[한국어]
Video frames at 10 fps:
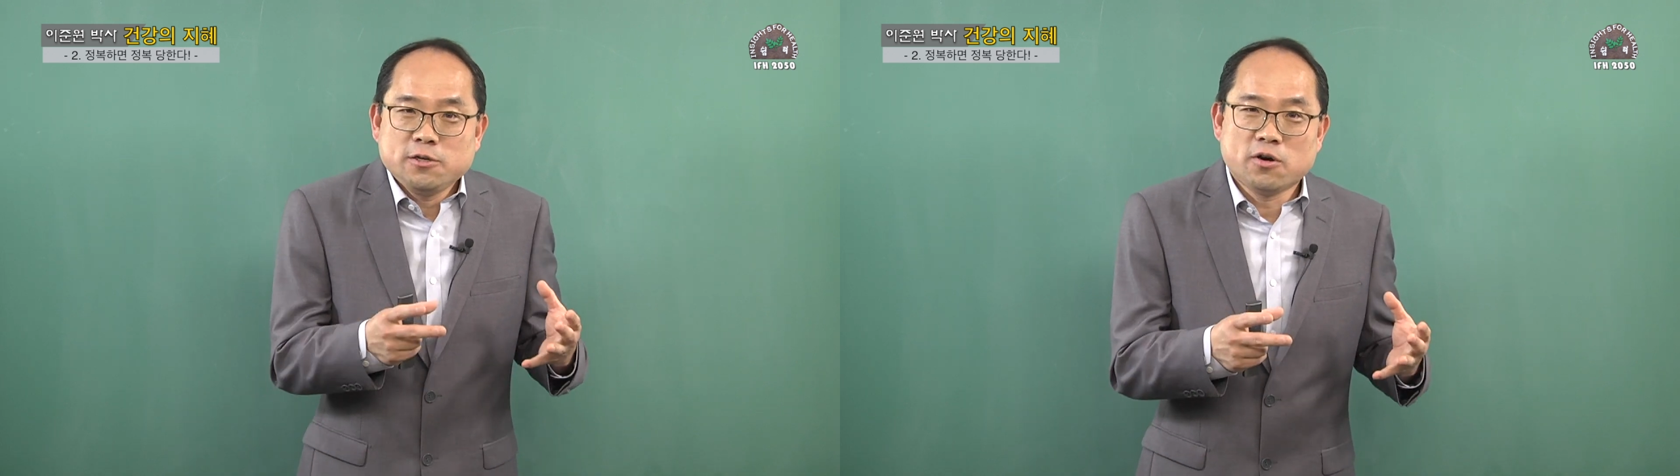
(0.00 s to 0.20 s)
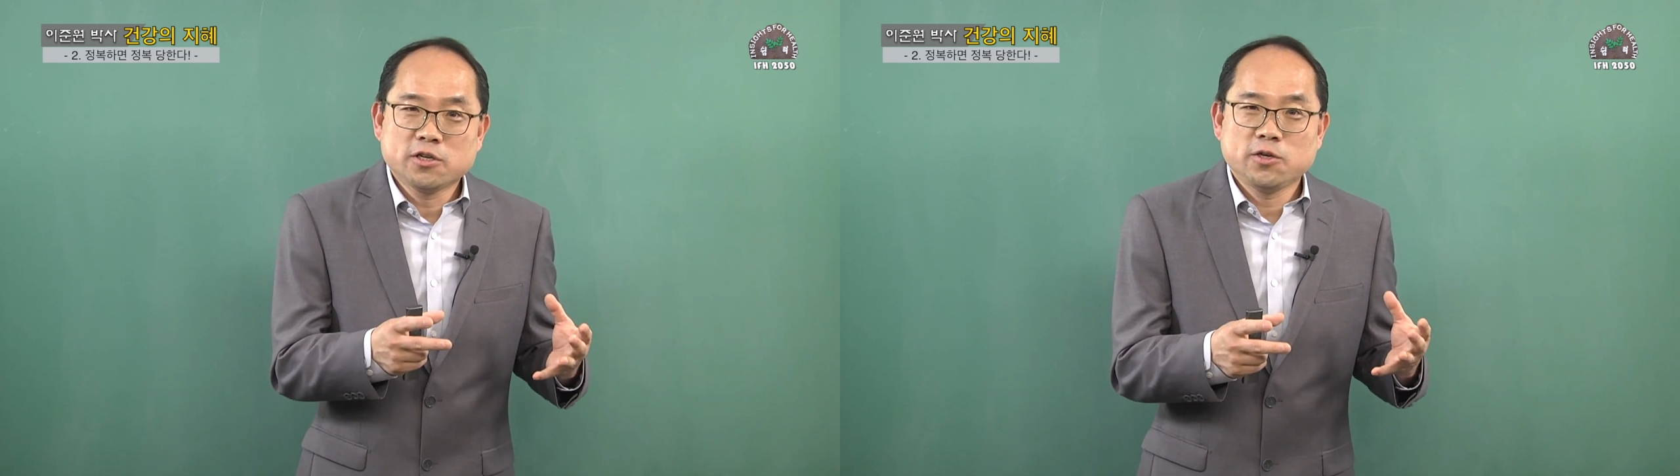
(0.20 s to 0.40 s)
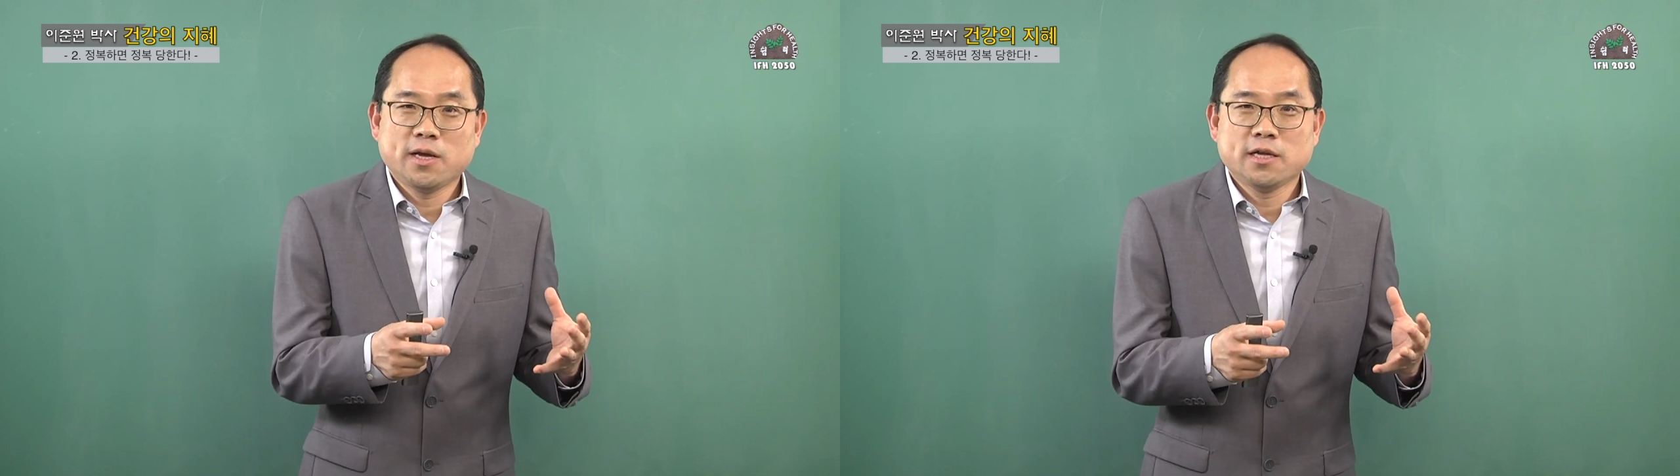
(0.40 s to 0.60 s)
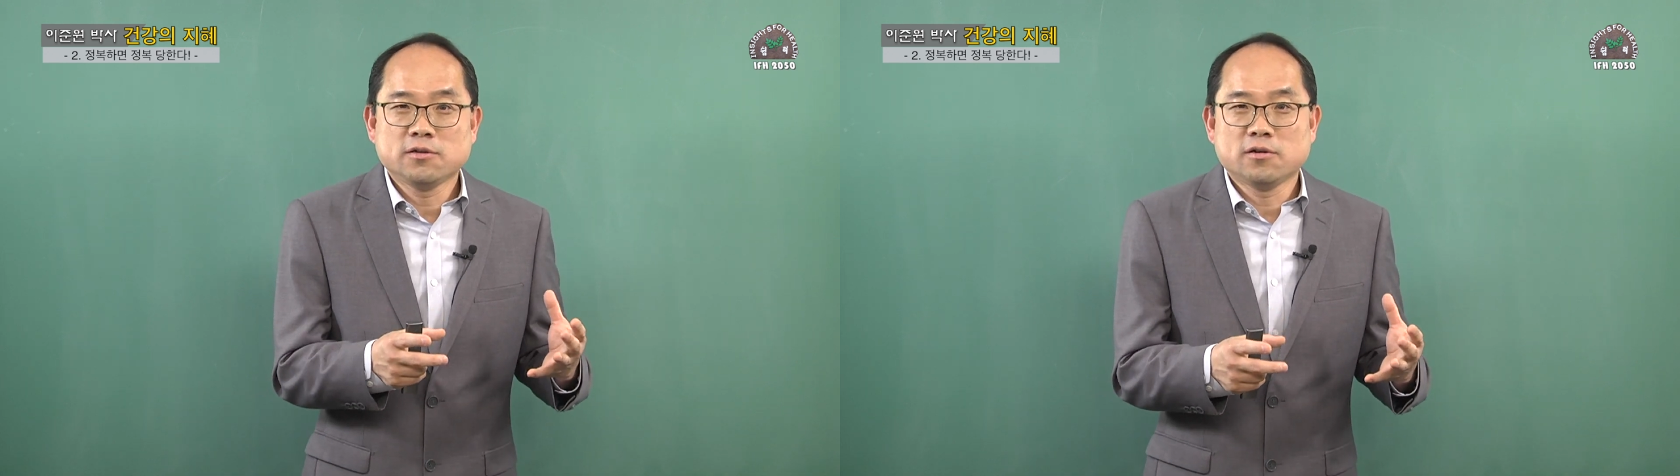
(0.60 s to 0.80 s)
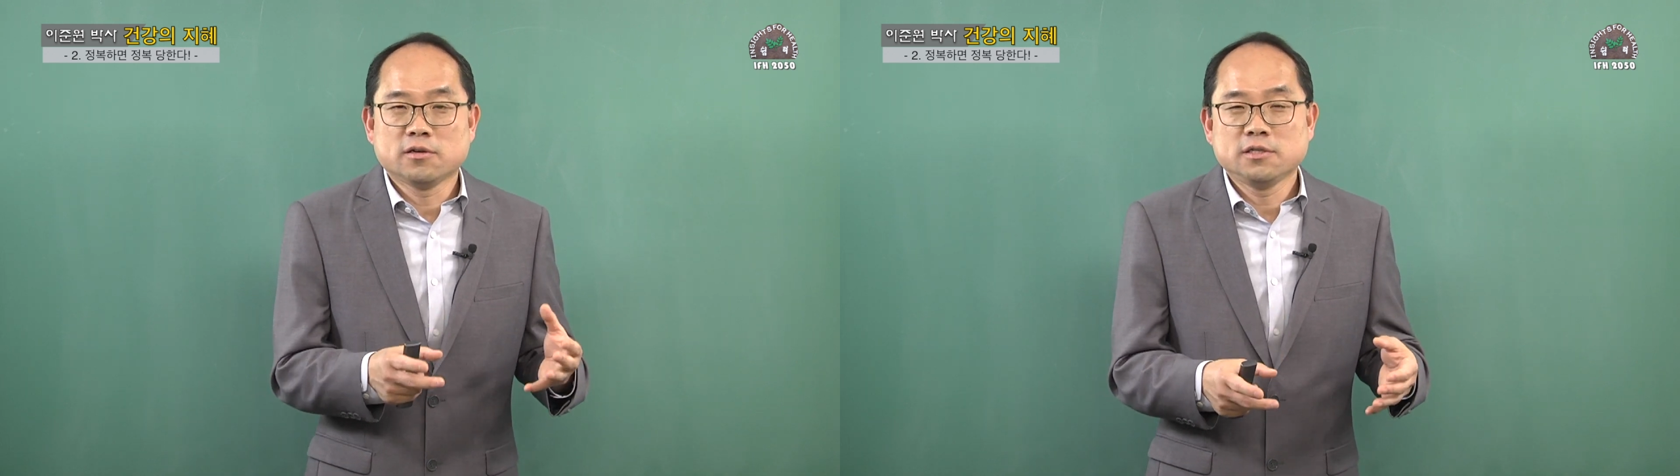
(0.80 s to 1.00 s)
먹기
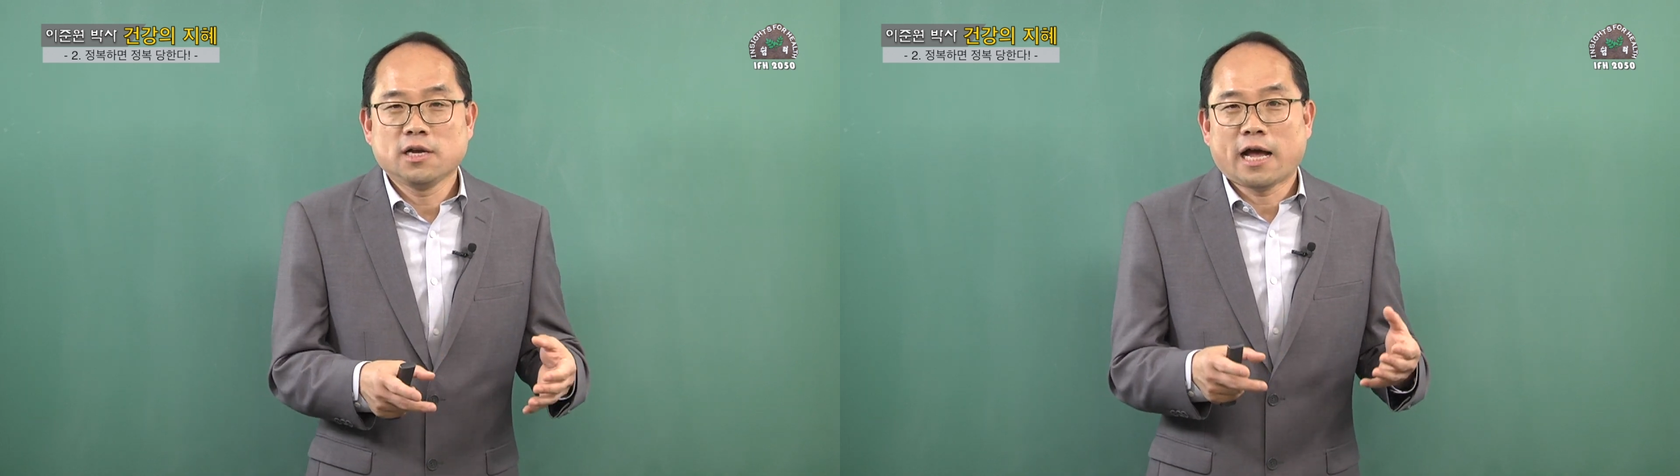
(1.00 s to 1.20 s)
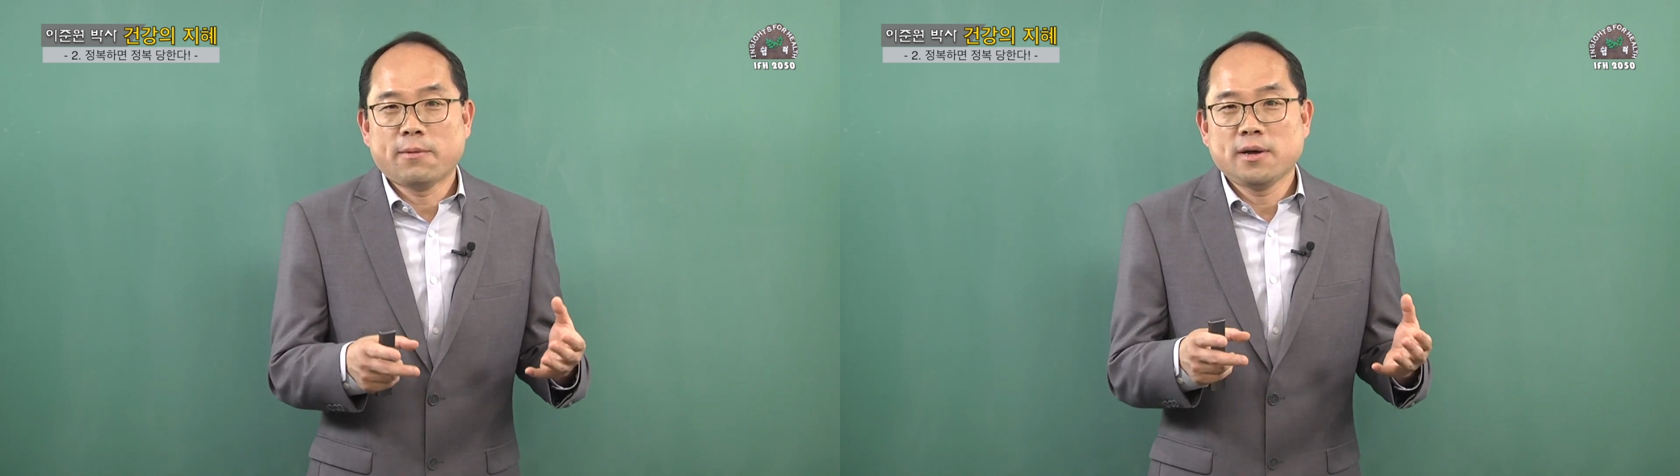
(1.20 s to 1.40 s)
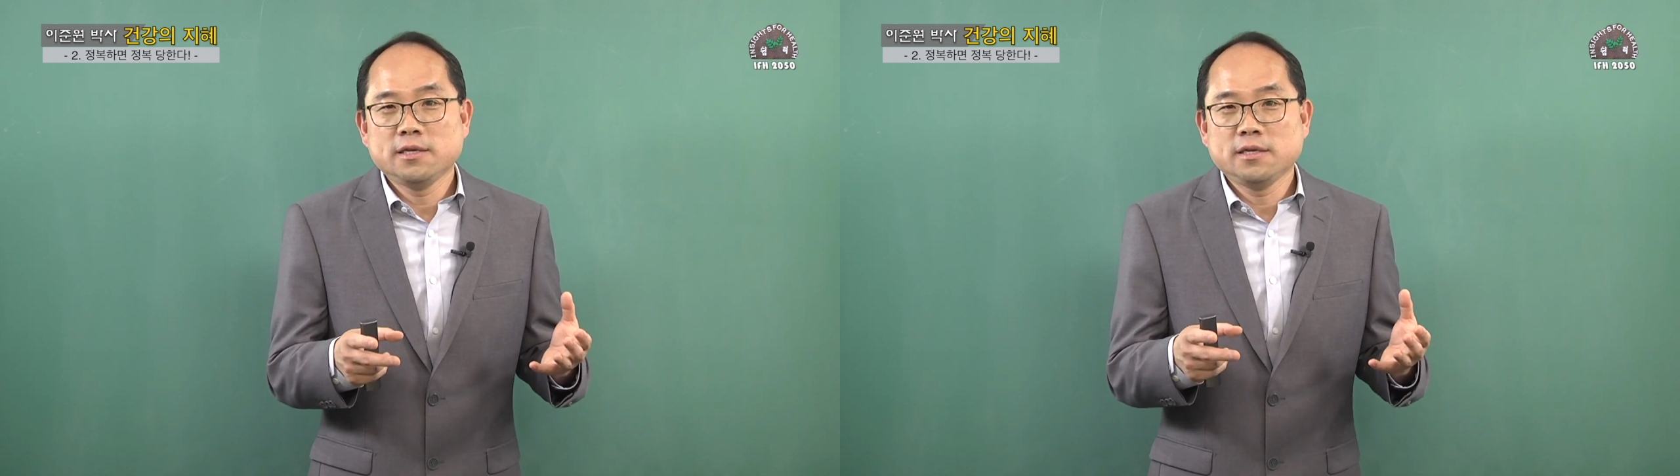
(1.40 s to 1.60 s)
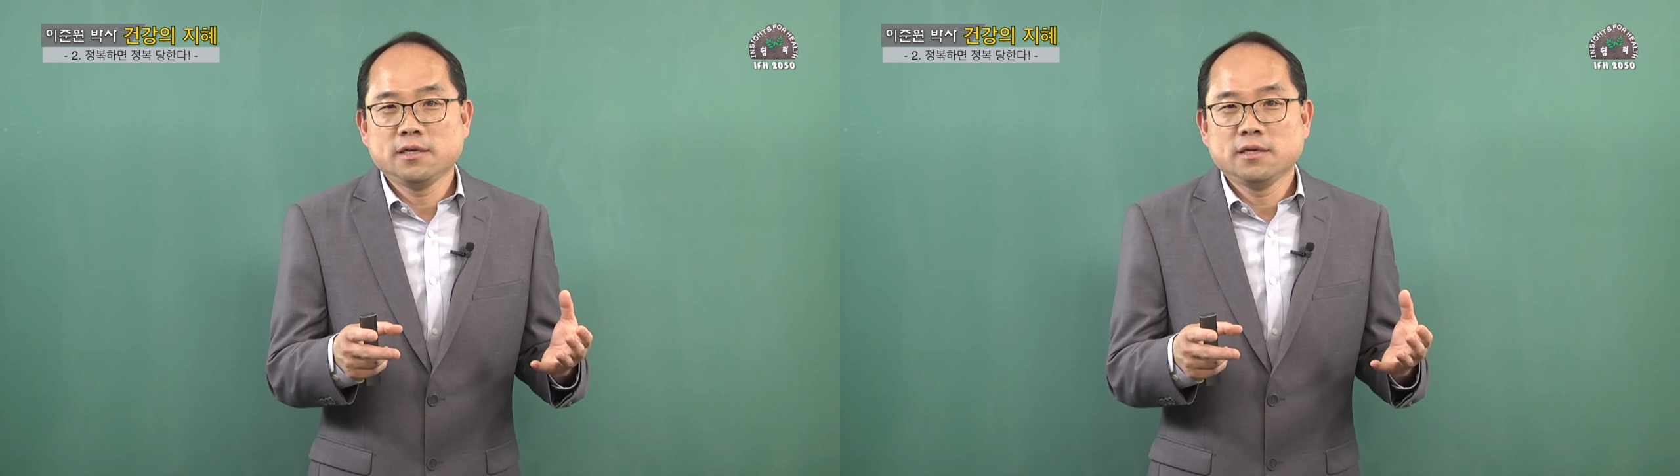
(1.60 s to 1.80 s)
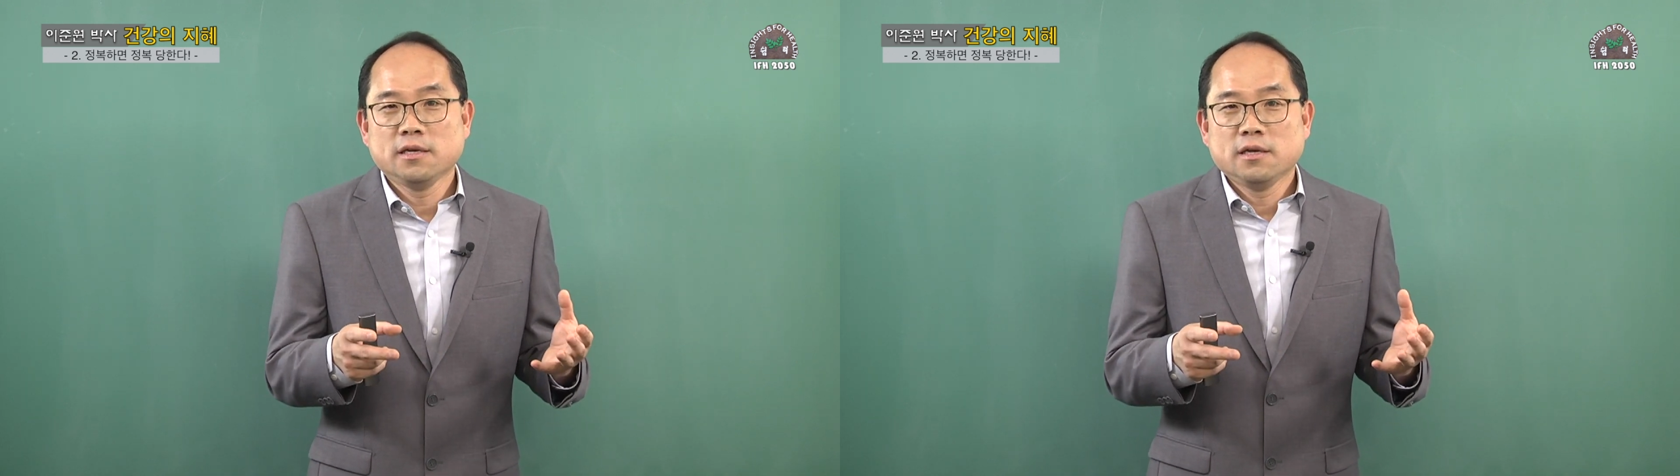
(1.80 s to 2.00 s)
위해서 그냥
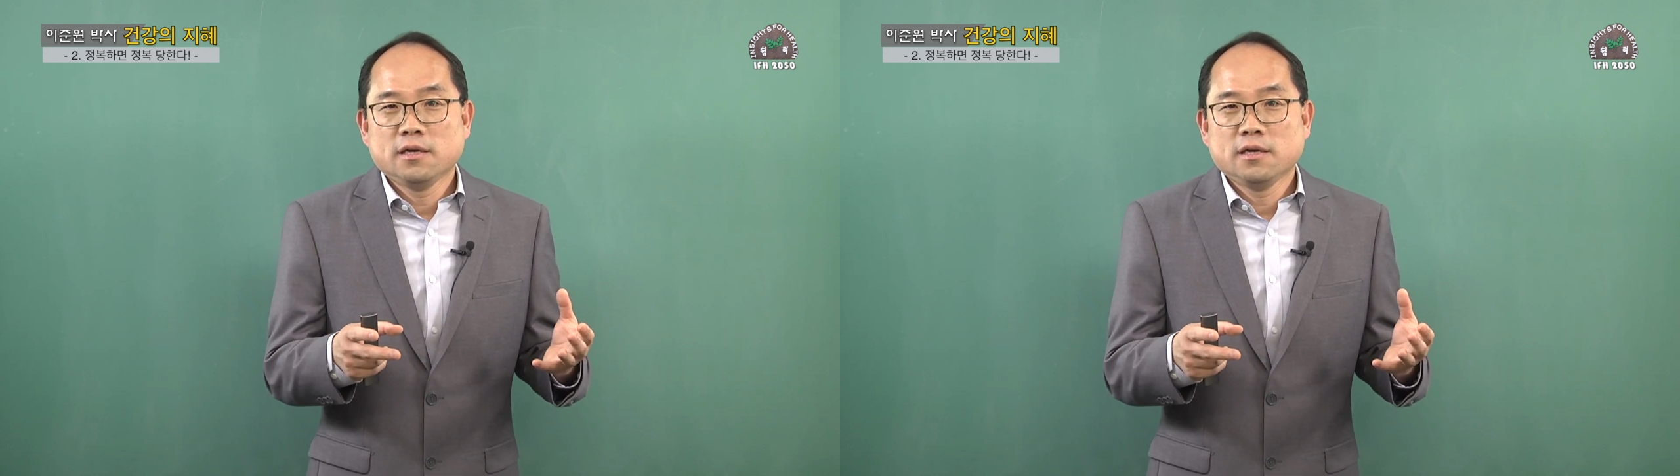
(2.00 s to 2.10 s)
가만히